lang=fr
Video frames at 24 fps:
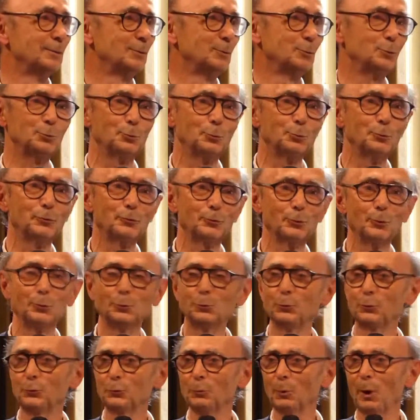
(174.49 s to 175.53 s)
tout, ce,
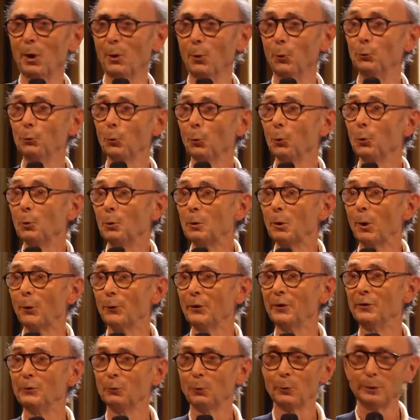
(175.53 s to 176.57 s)
autour de quoi
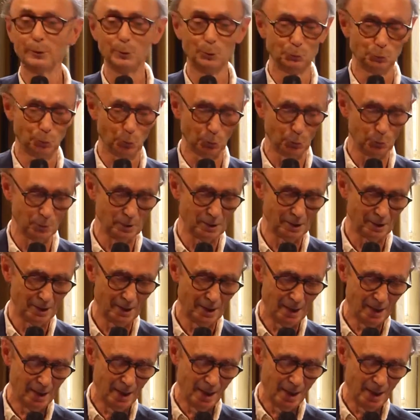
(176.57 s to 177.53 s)
on a tourné aujourd'hui.